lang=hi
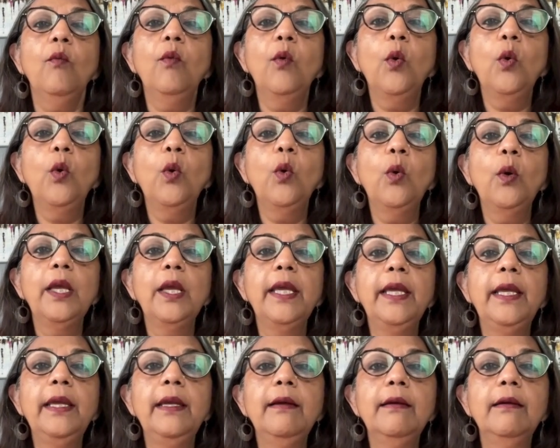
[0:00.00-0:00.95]
वो
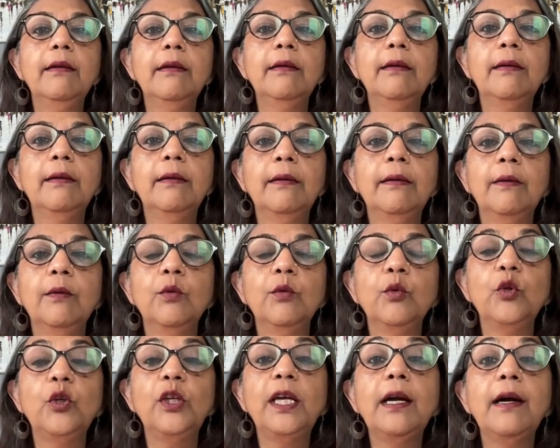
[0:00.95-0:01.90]
एक
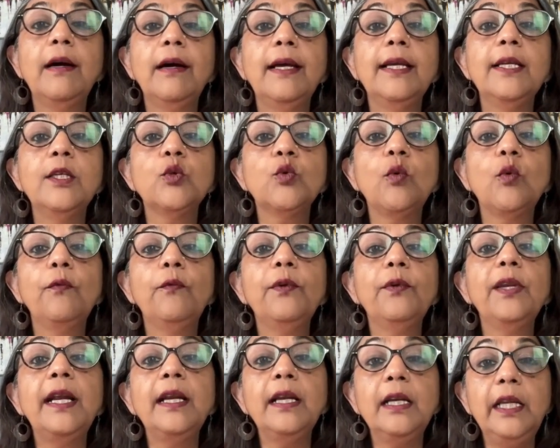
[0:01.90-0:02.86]
उन्होंने कहा है इसको
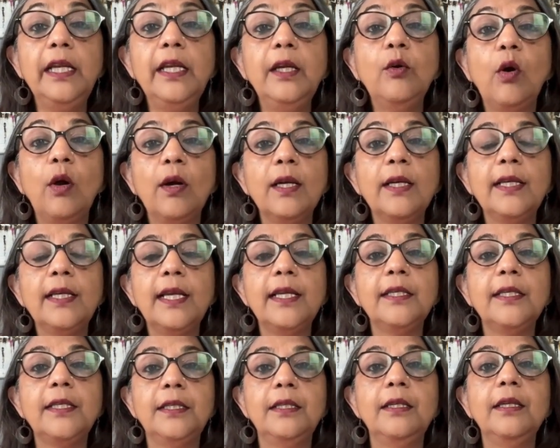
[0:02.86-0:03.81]
फ्रेंडली
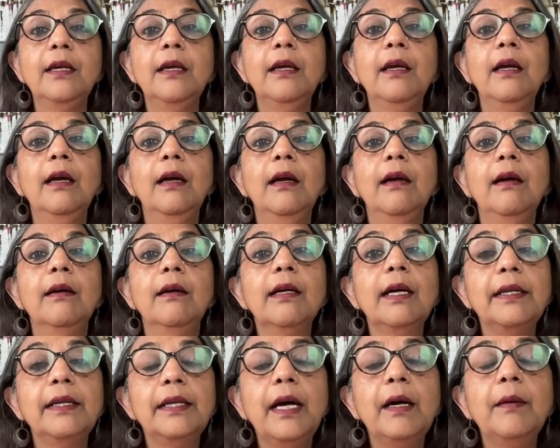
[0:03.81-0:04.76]
कॉन्टेस्ट
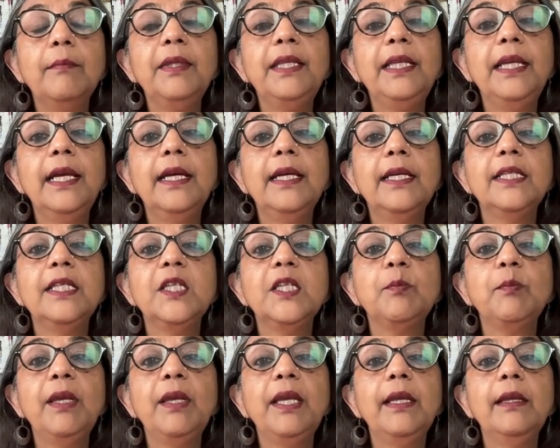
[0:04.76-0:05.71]
का नाम दिया है
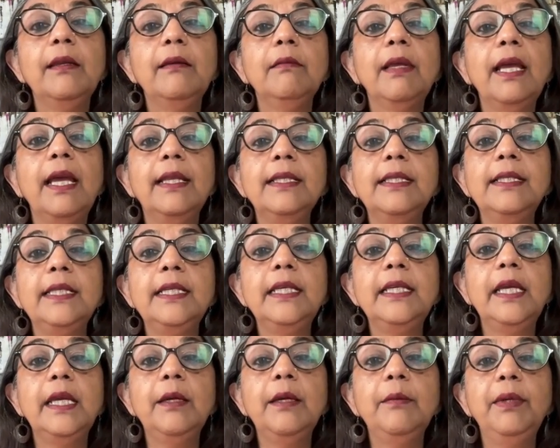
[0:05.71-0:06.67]
जिसमें
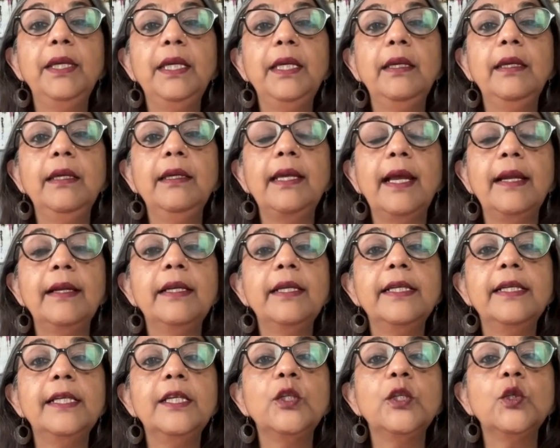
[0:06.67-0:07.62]
एनसी के भी
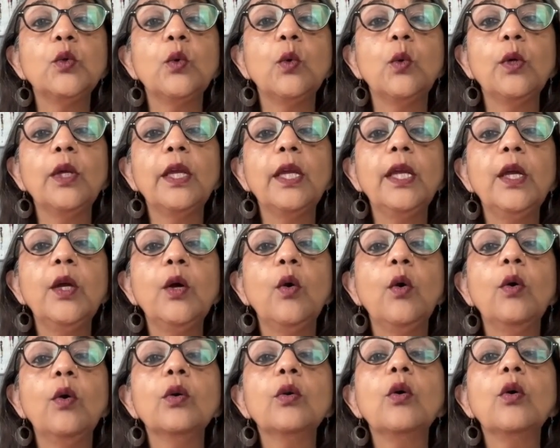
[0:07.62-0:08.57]
कैंडिडेट्स होंगे
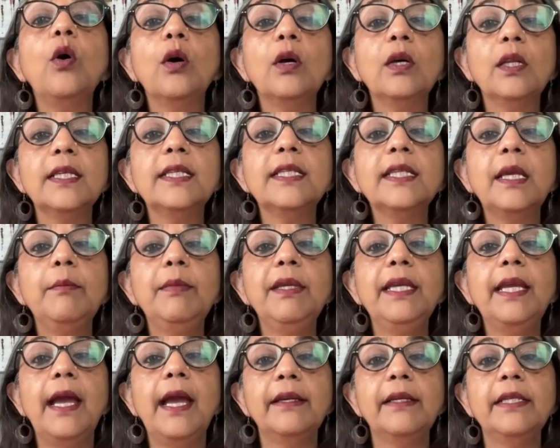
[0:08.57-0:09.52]
और कांग्रेस के
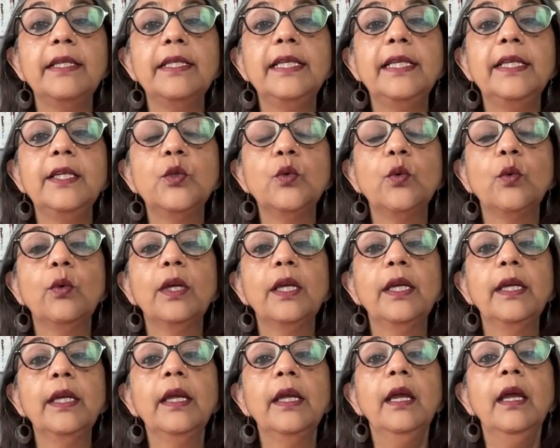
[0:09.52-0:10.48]
भी कैंडिडेट्स
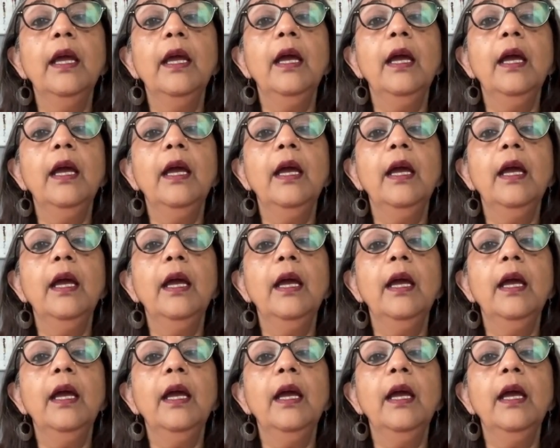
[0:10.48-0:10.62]
होंगे